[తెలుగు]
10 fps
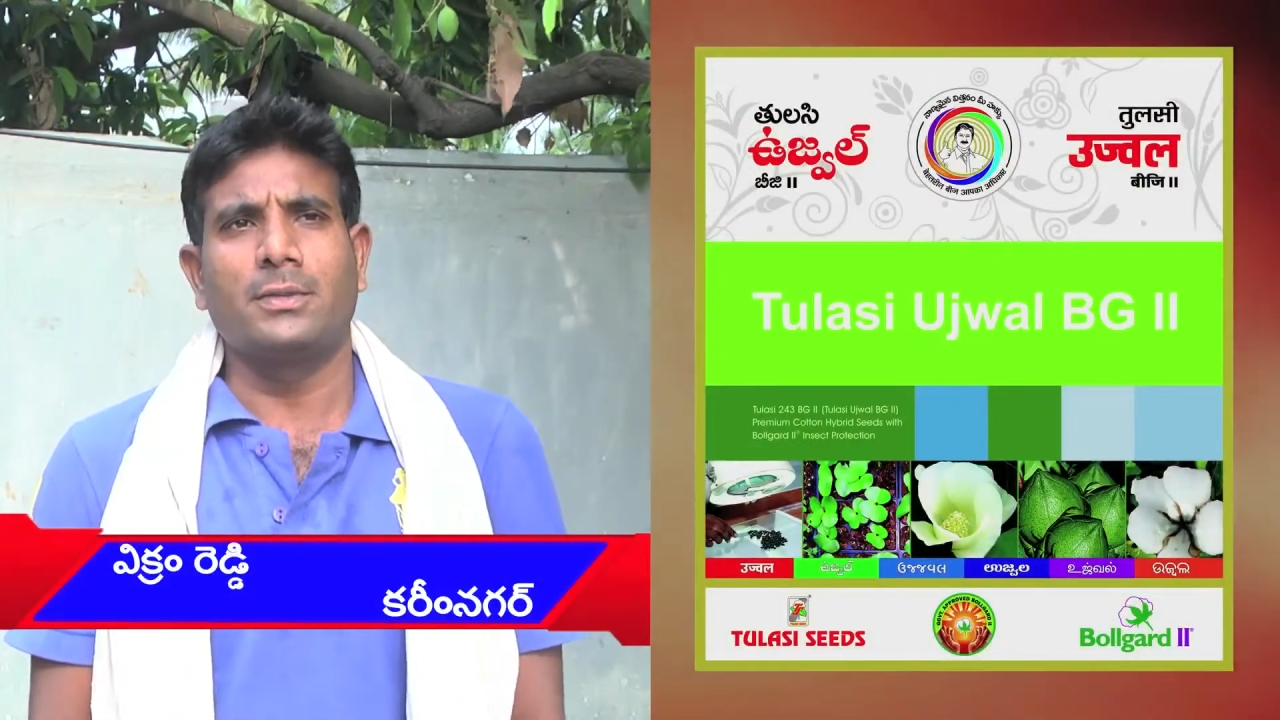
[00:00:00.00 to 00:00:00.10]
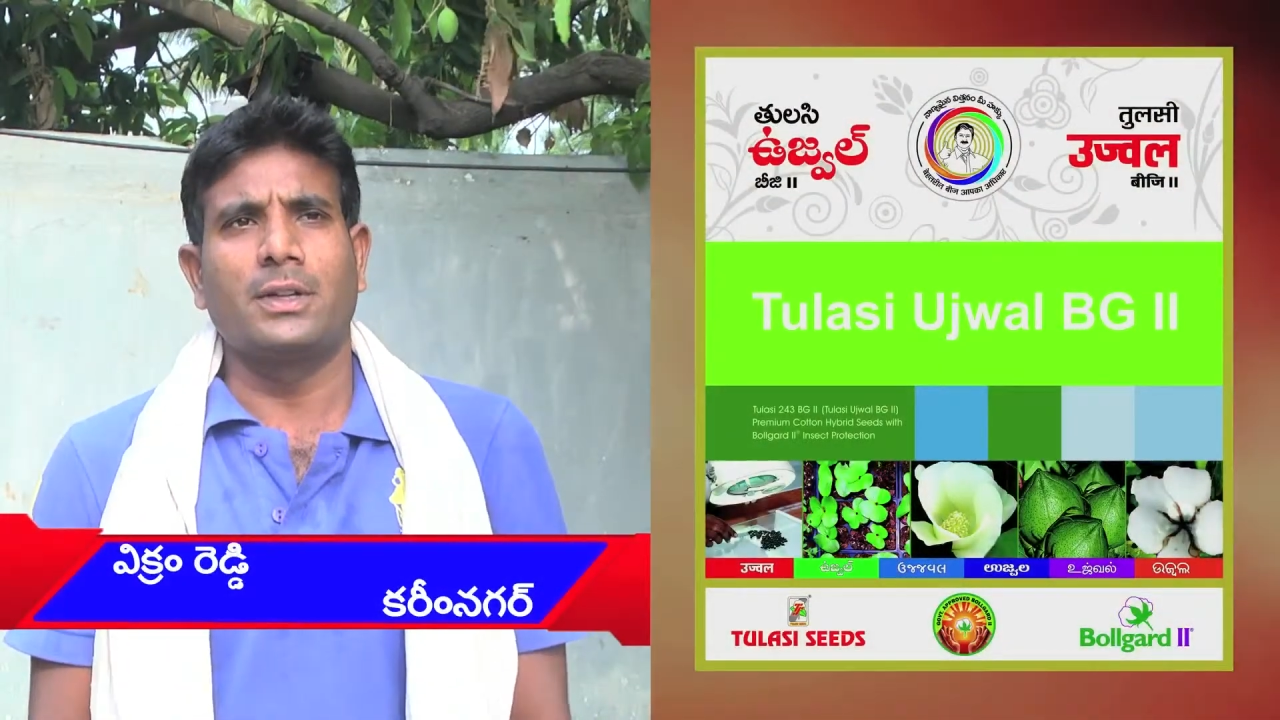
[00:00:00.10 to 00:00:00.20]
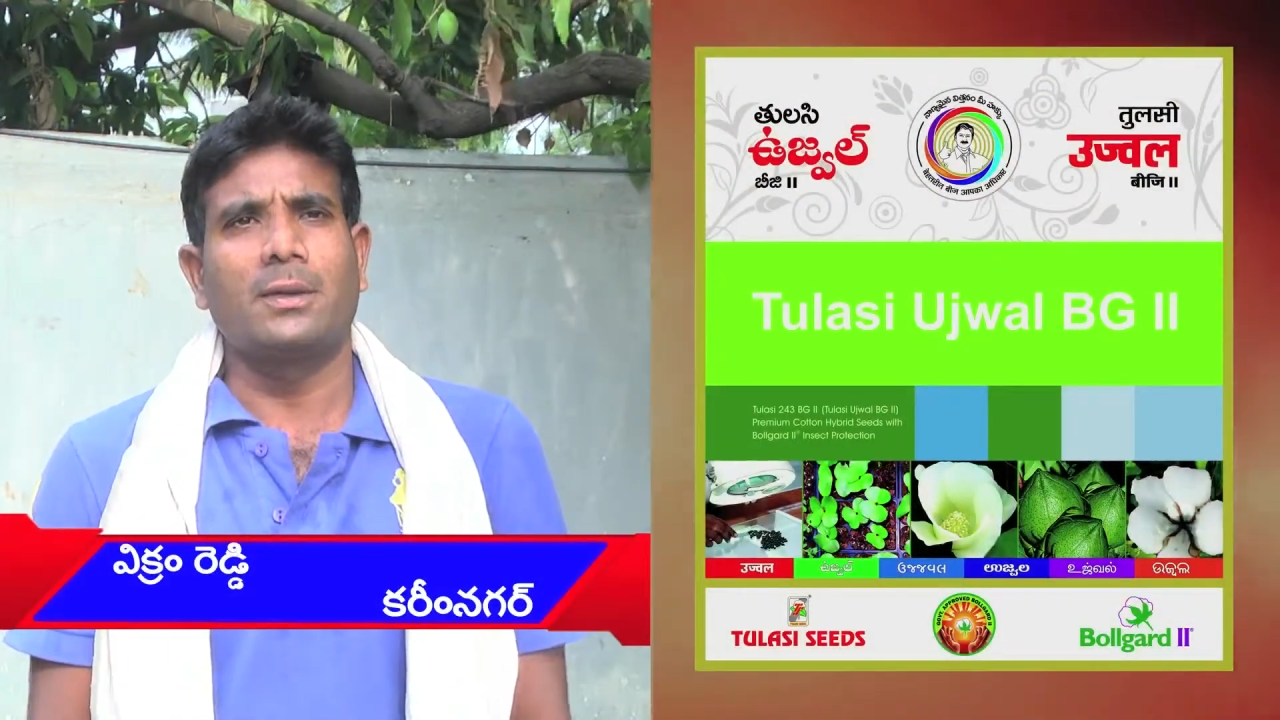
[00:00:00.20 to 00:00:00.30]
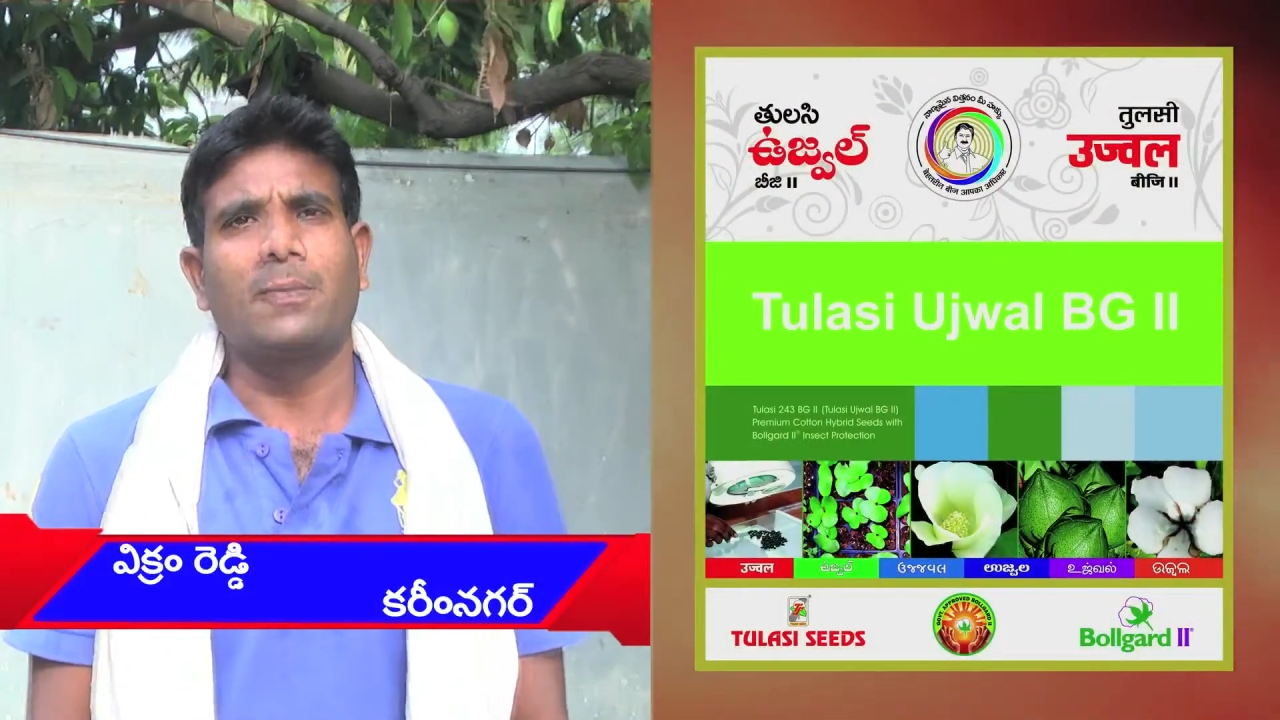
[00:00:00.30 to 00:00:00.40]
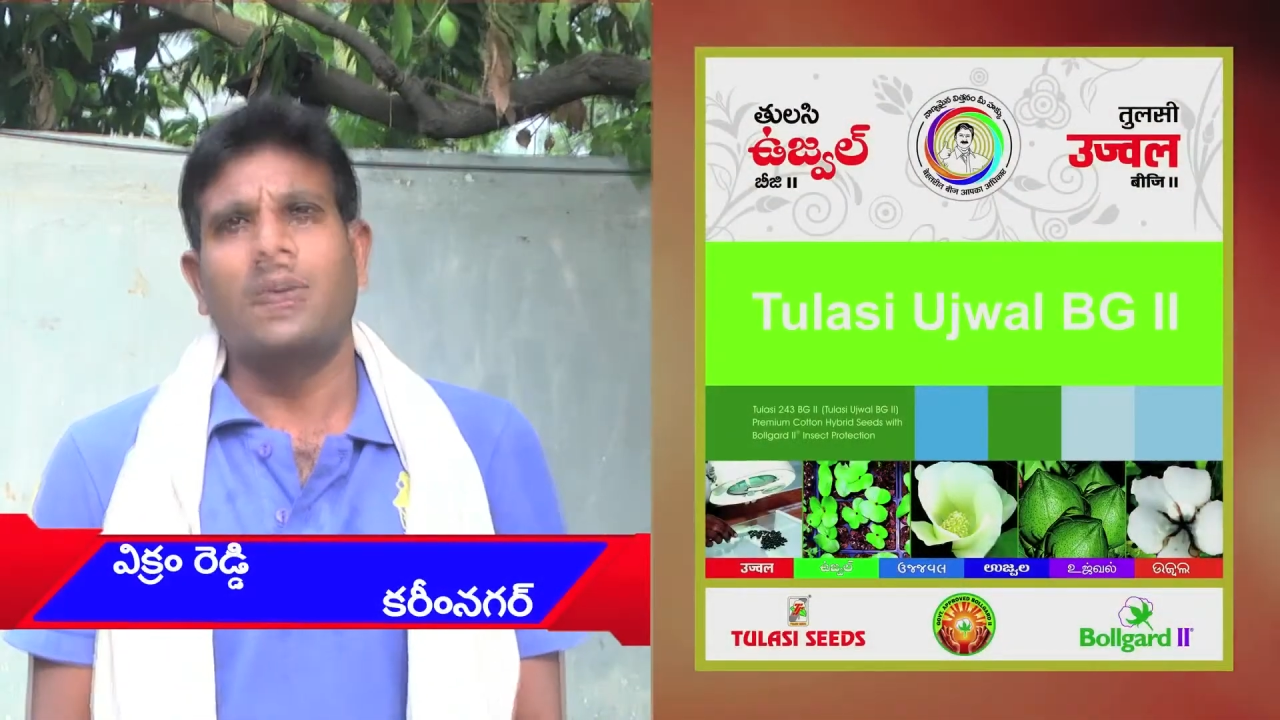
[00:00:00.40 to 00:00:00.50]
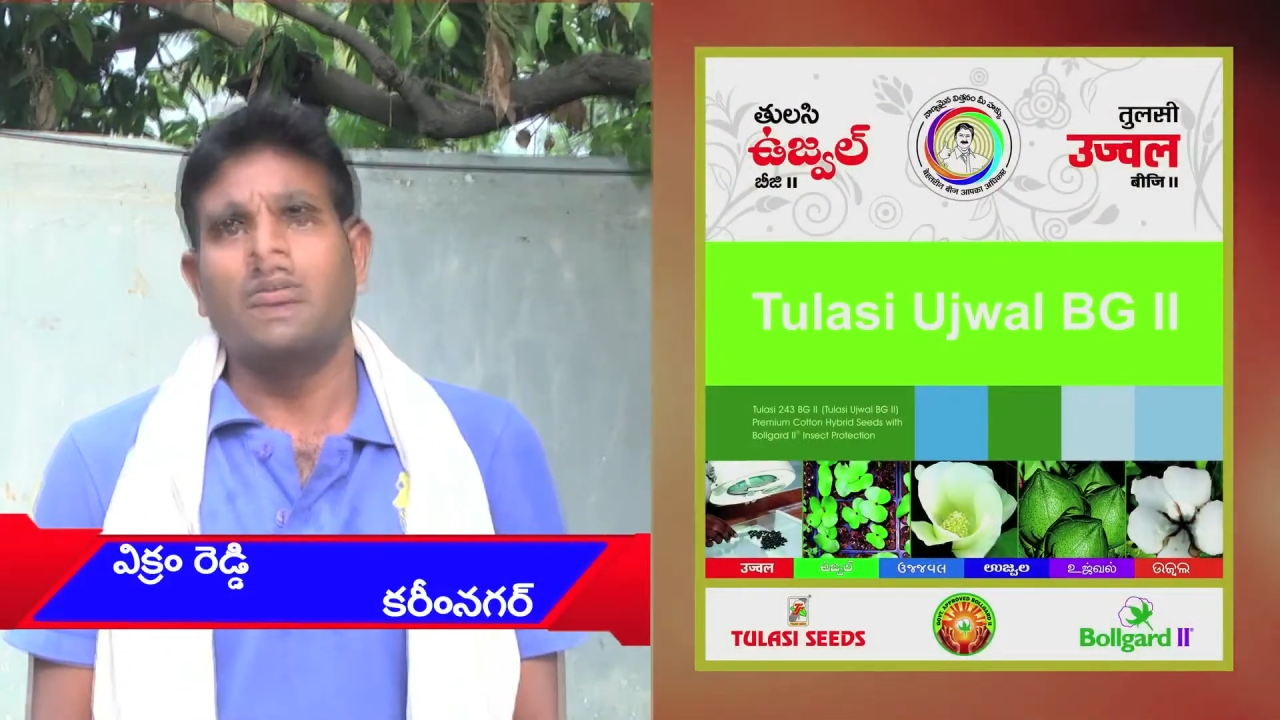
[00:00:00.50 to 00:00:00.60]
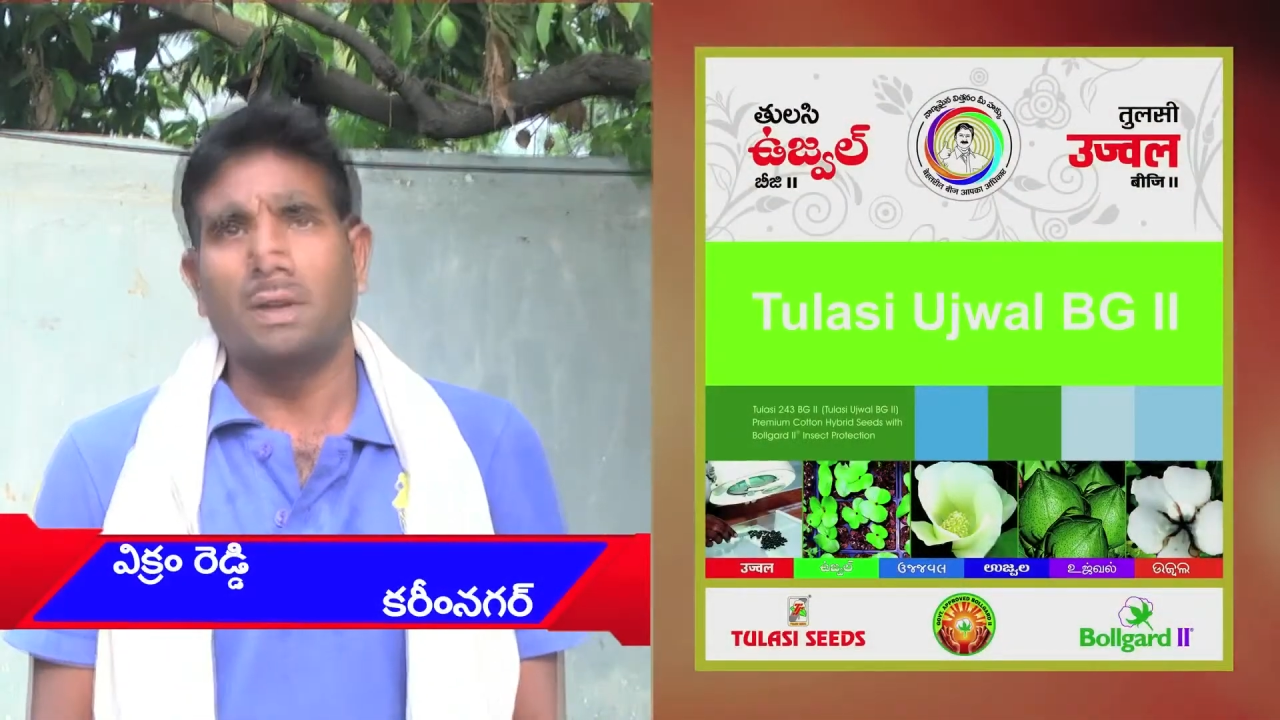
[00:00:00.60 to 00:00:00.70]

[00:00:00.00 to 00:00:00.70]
దాదాపుగా